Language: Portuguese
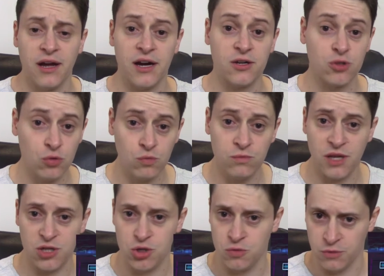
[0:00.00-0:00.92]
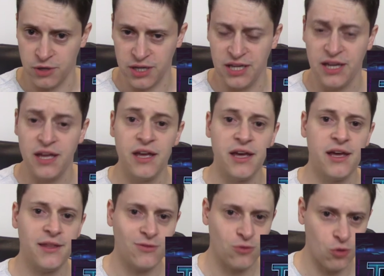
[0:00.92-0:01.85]
Cartoon Network
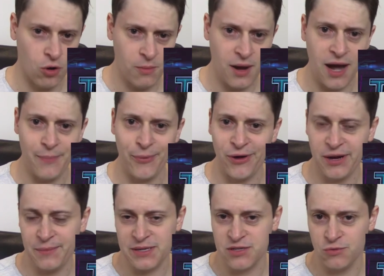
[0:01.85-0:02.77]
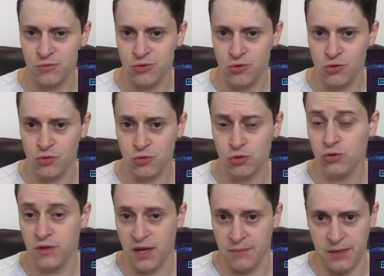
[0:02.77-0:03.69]
retoma a programação do
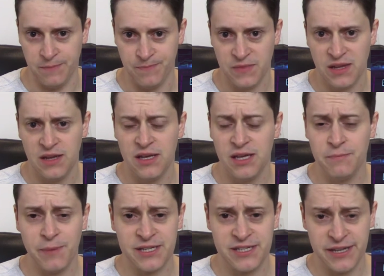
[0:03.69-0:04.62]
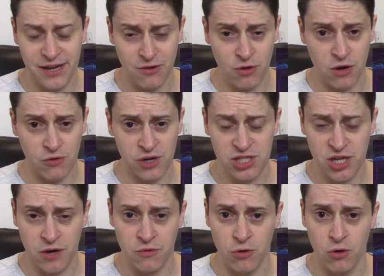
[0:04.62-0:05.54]
Toonami. Em parceria com a
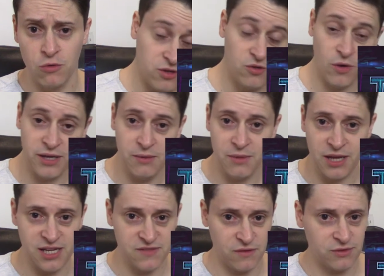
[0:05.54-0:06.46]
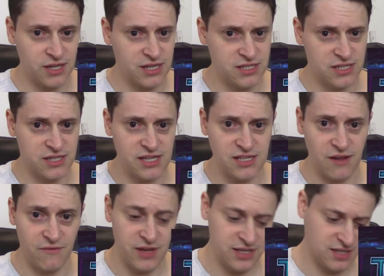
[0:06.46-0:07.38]
Crunchyroll, e o anime que eles vão trazer desta
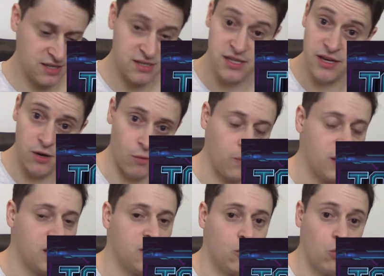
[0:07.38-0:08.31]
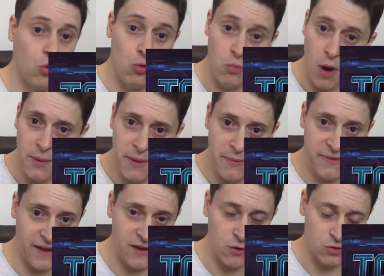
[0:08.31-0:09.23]
vez serão o Mobile
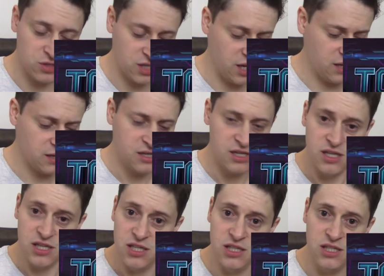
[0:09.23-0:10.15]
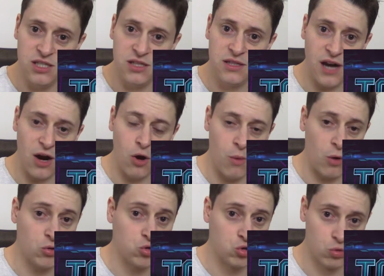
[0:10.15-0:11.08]
Cycle 100 e Dragon
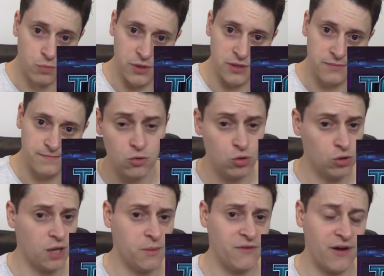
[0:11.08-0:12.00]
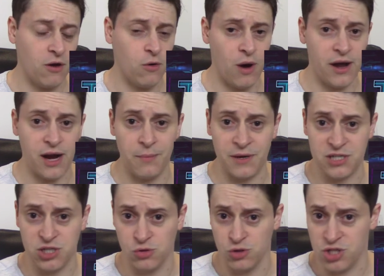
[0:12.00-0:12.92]
Ball Super. Tunami vai ao ar a
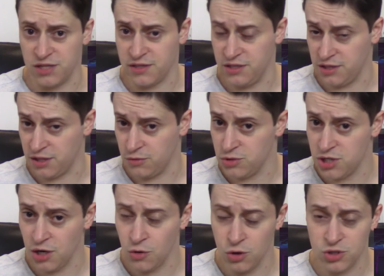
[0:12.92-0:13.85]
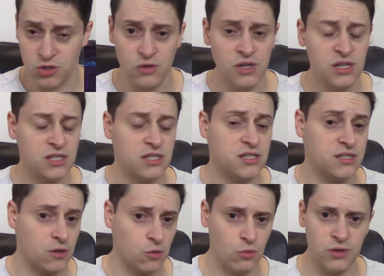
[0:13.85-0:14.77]
partir do dia 31 de agosto, de
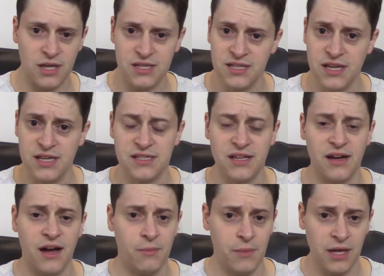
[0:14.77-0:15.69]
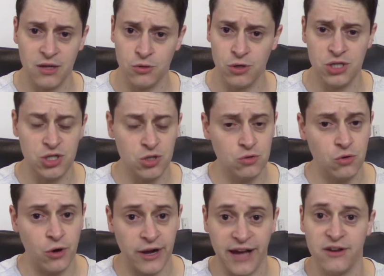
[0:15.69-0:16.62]
segunda a sexta, à meia-noite
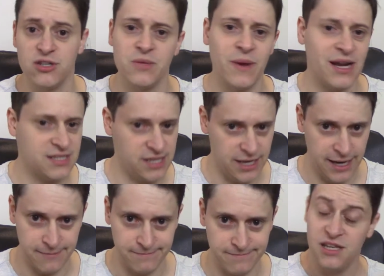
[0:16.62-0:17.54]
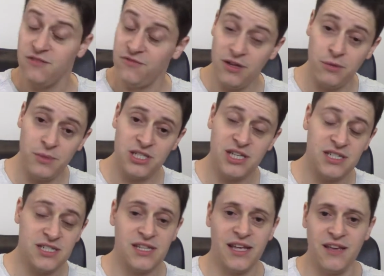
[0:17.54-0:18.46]
no horário de Brasília. E finalmente a
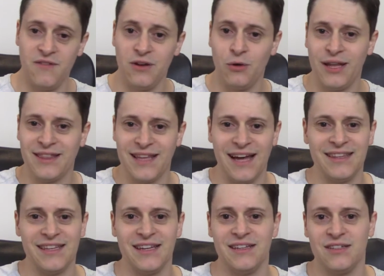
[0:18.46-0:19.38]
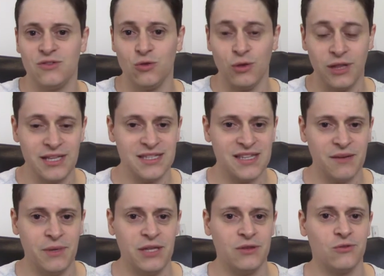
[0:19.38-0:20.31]
Disney revelou a data do
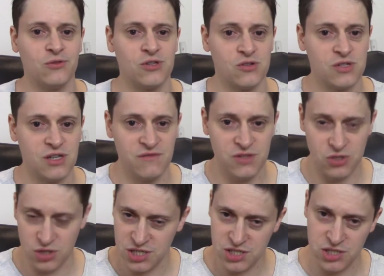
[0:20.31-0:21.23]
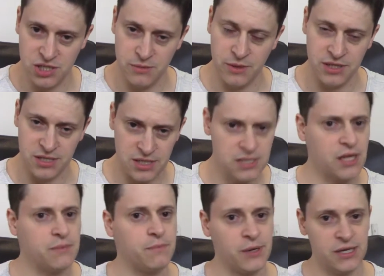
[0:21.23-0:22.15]
lançamento do seu serviço de streaming
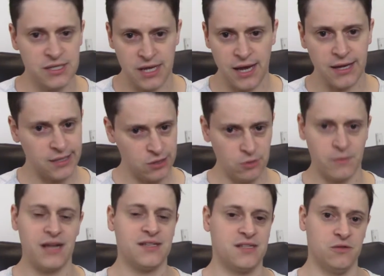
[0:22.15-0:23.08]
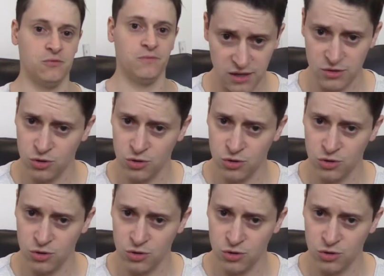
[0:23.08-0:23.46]
Disney Plus aqui no Brasil.